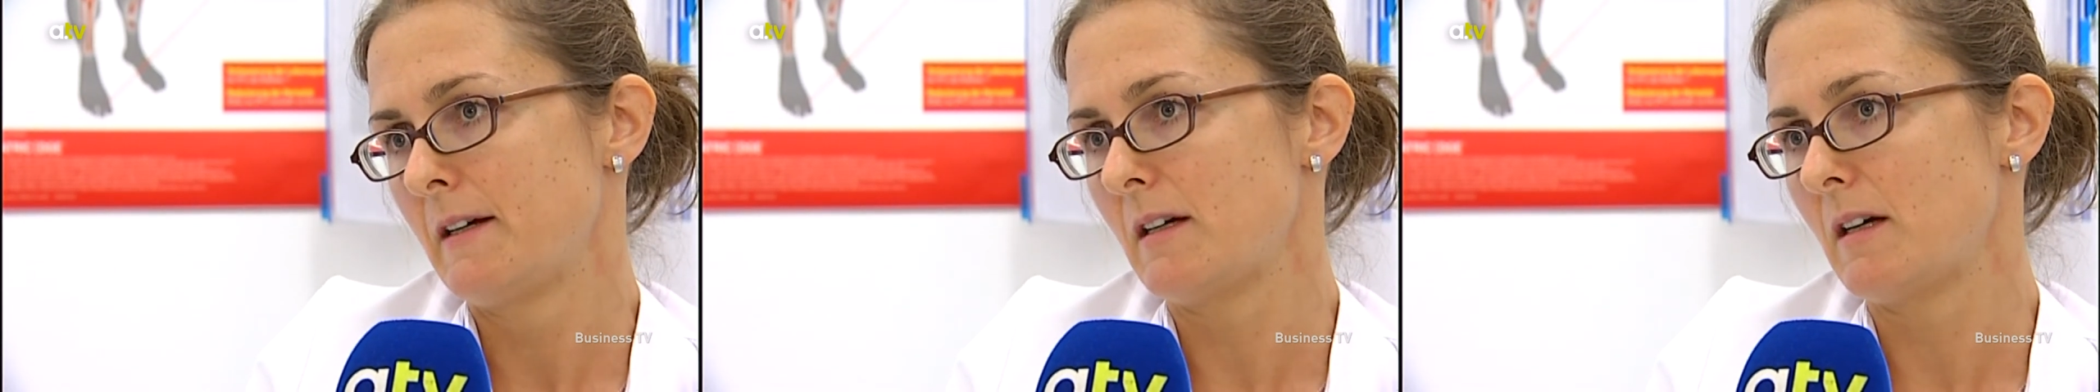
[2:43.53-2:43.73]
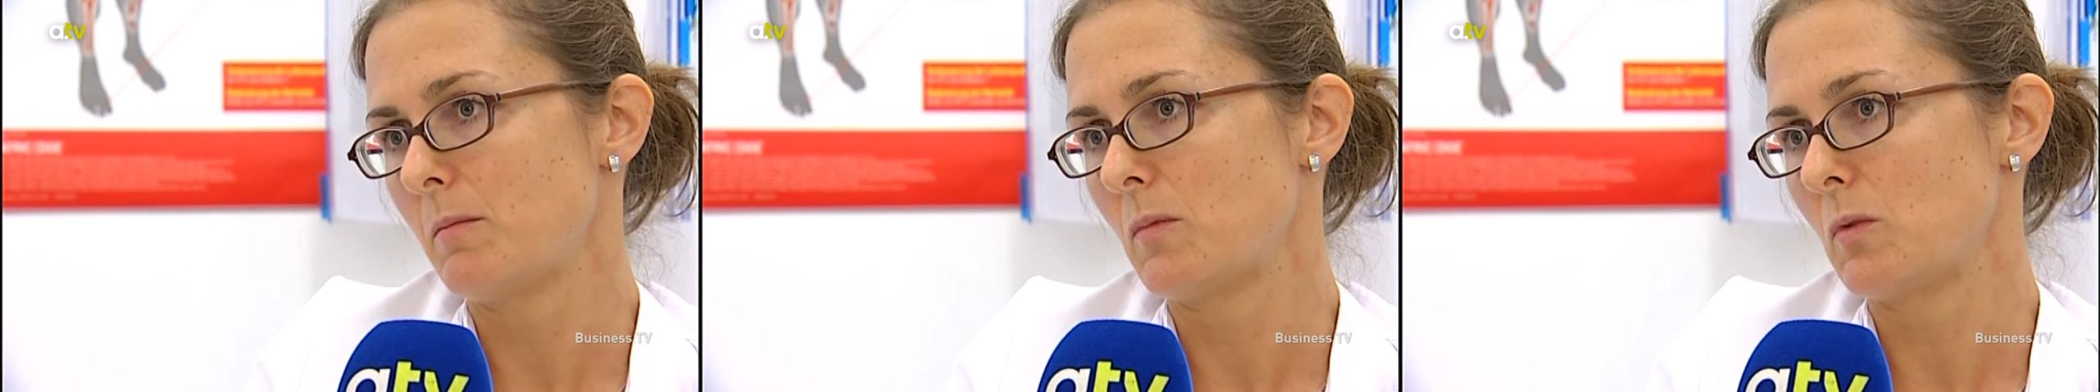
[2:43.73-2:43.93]

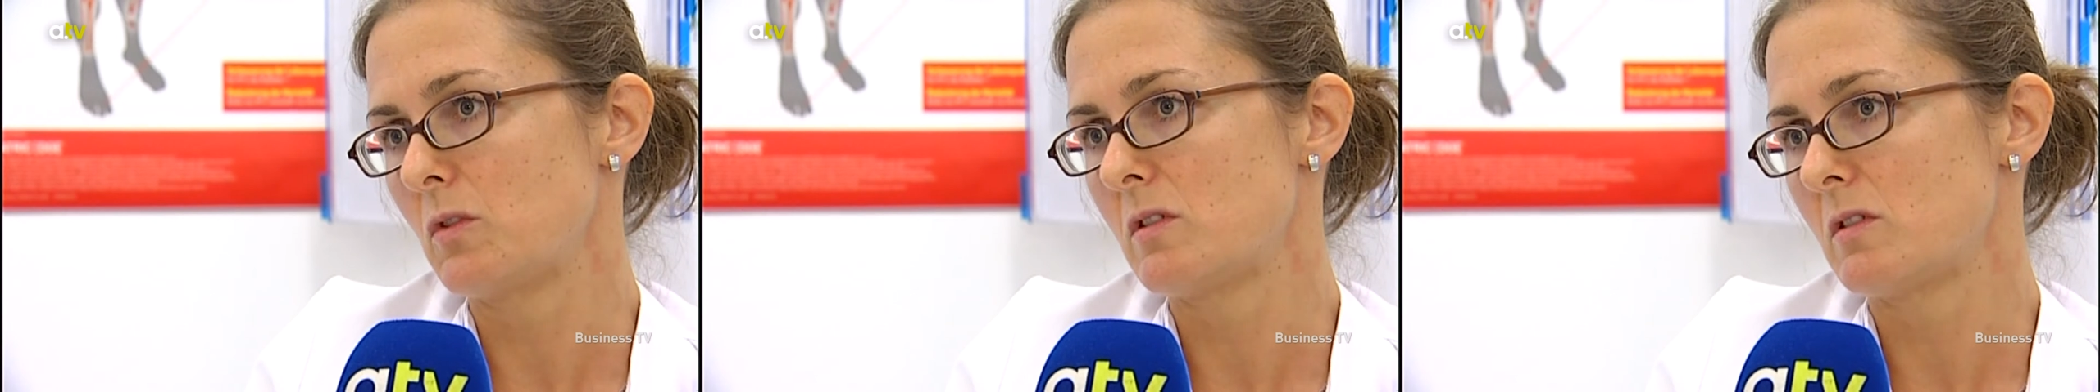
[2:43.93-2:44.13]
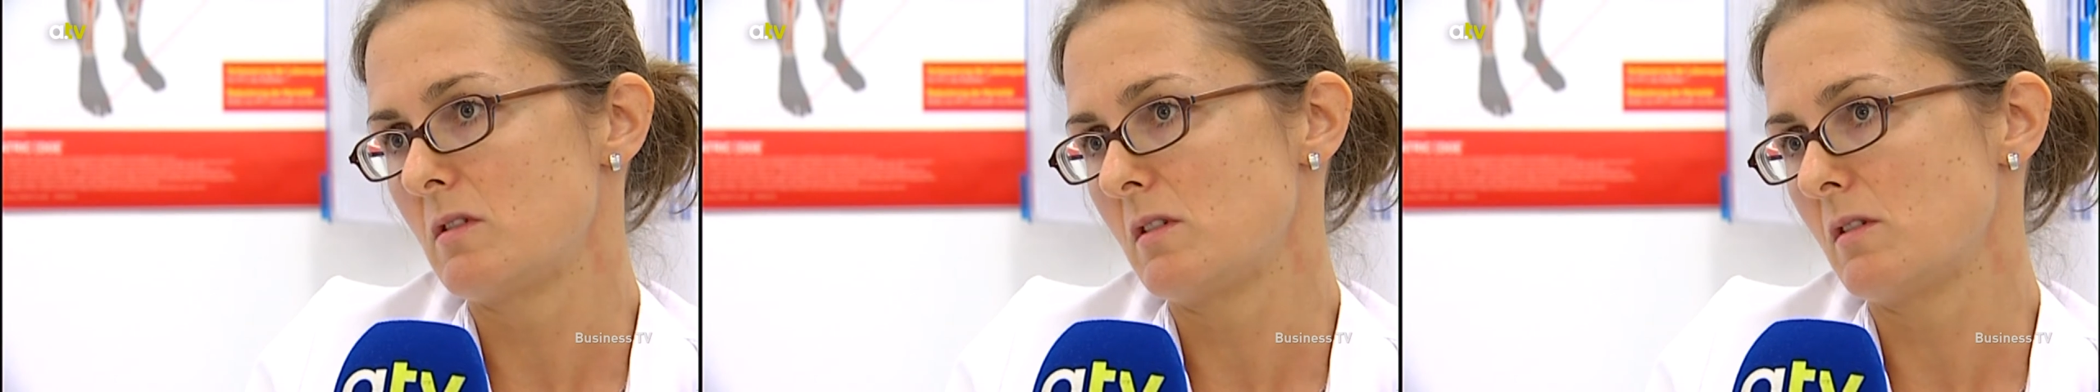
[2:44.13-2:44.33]
Ähm,
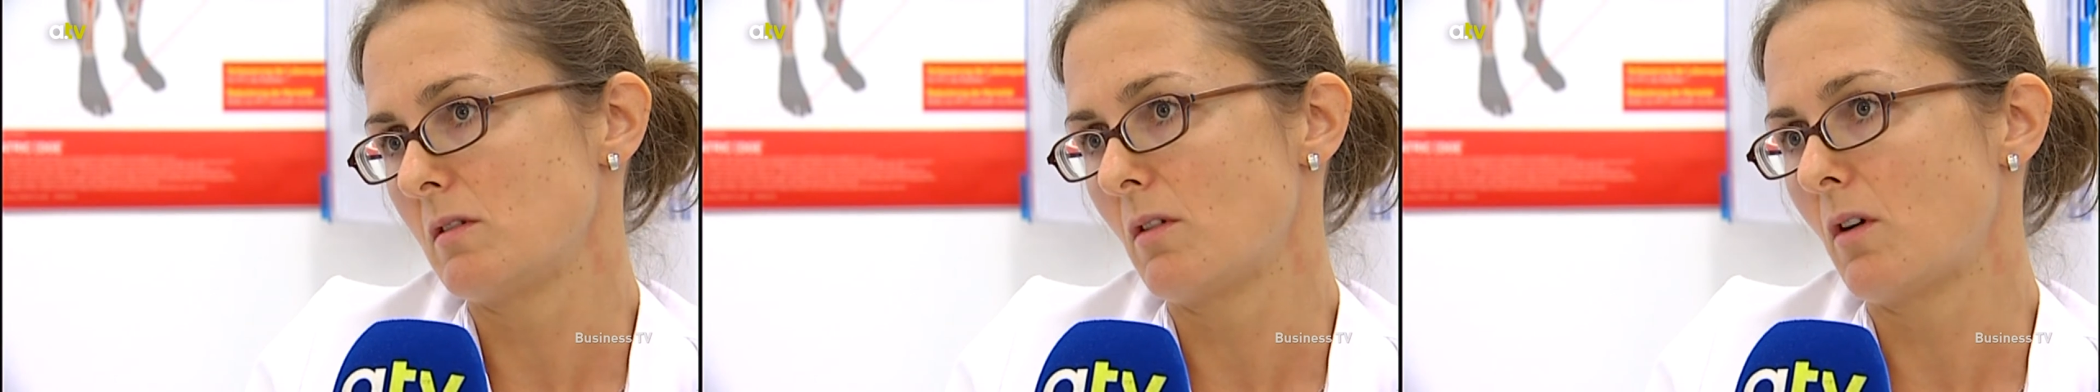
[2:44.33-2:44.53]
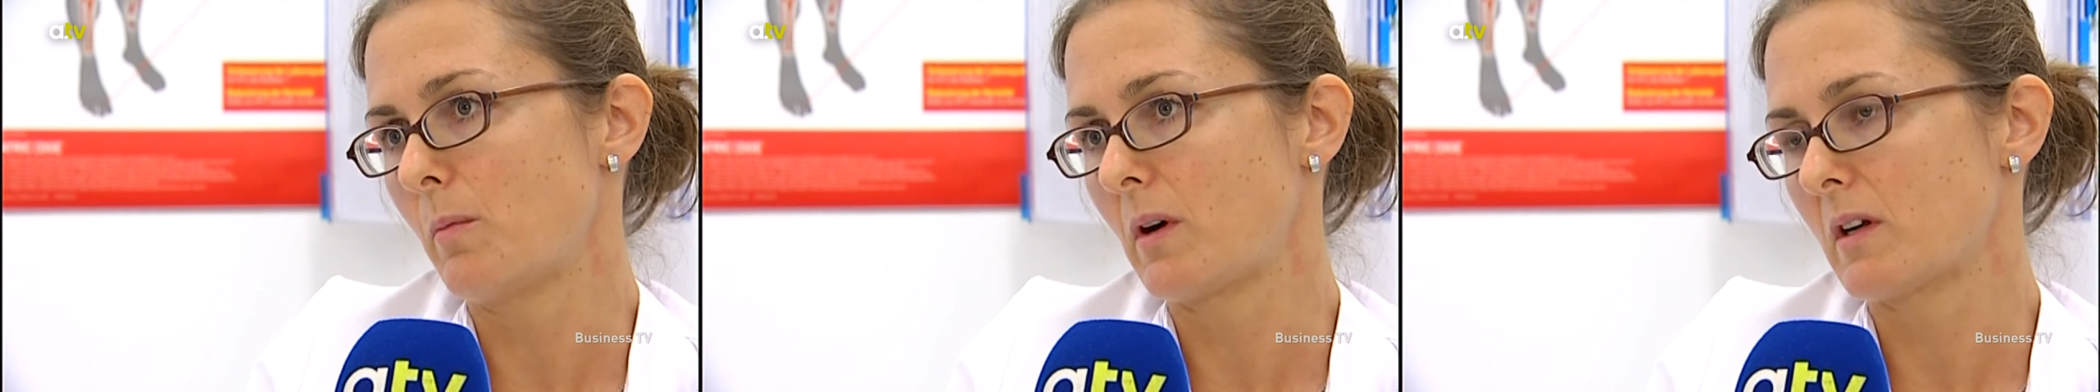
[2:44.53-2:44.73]
und
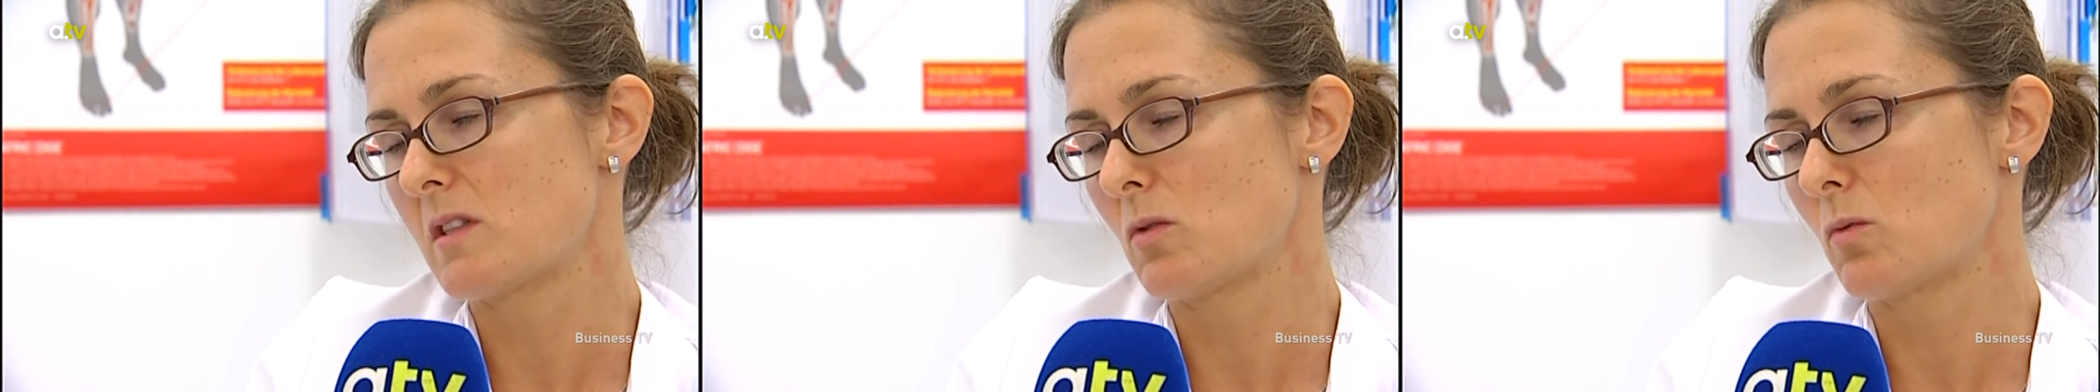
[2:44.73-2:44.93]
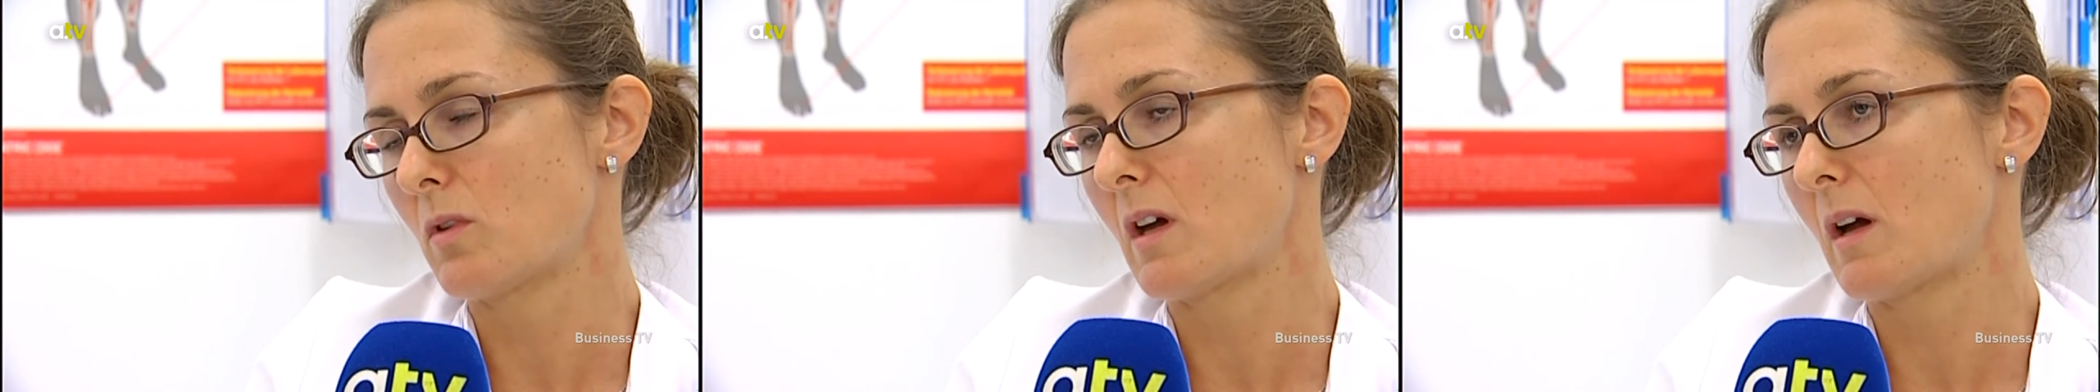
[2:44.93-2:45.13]
diese
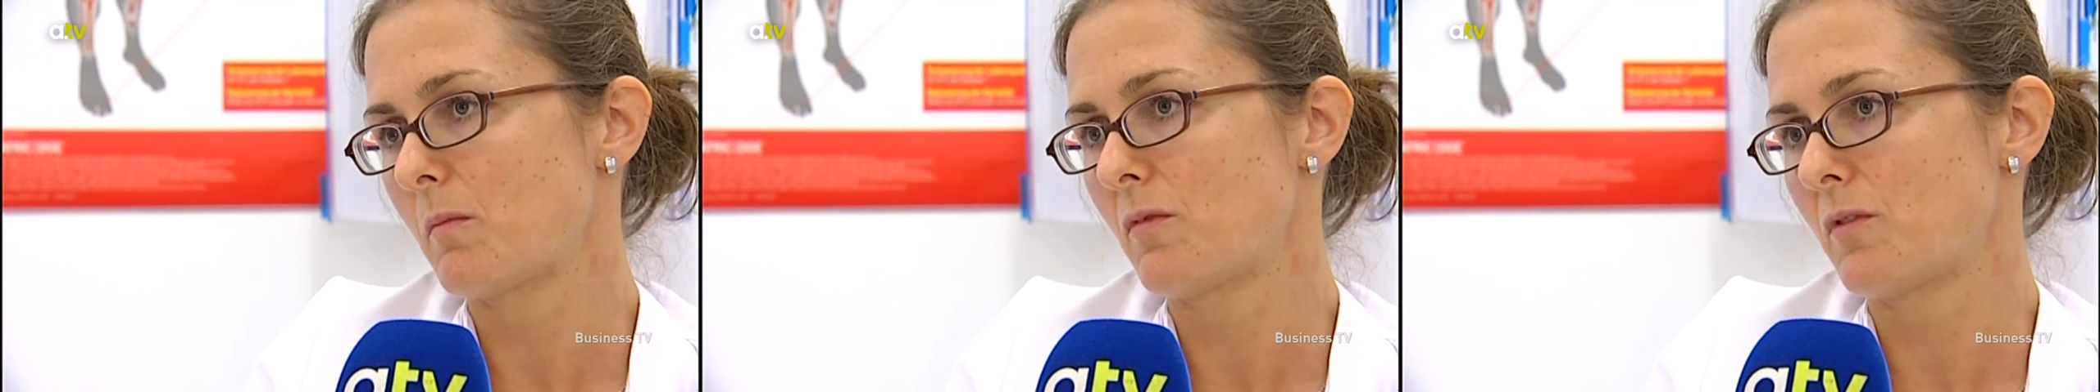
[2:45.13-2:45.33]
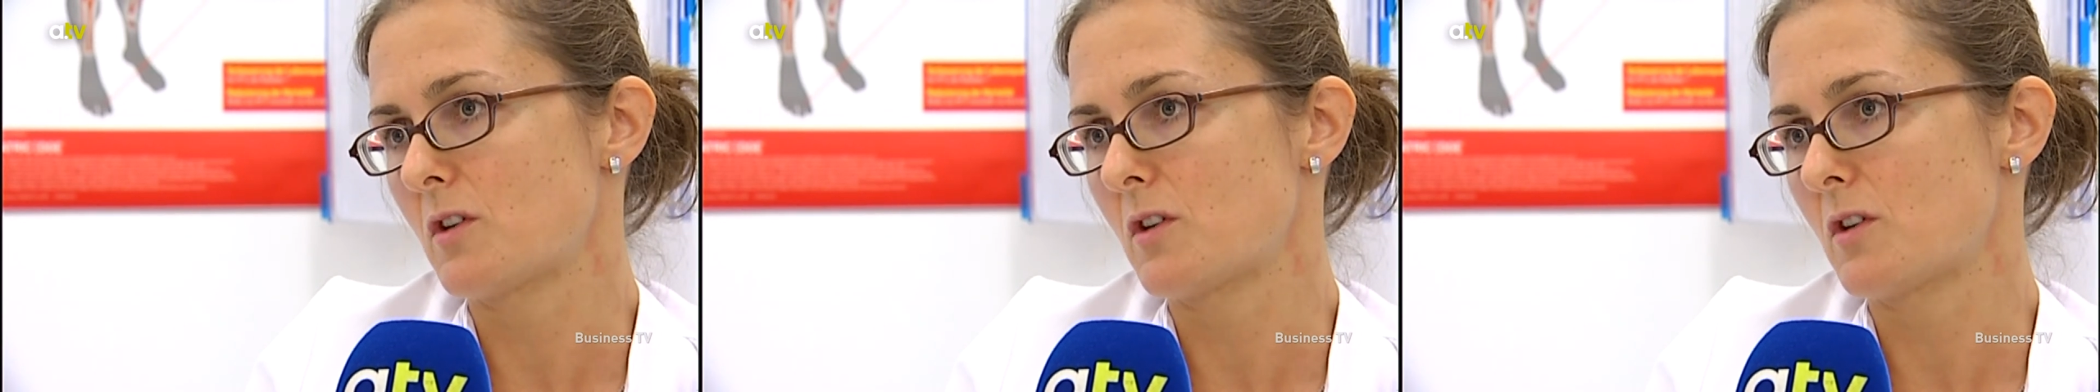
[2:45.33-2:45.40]
Operationen haben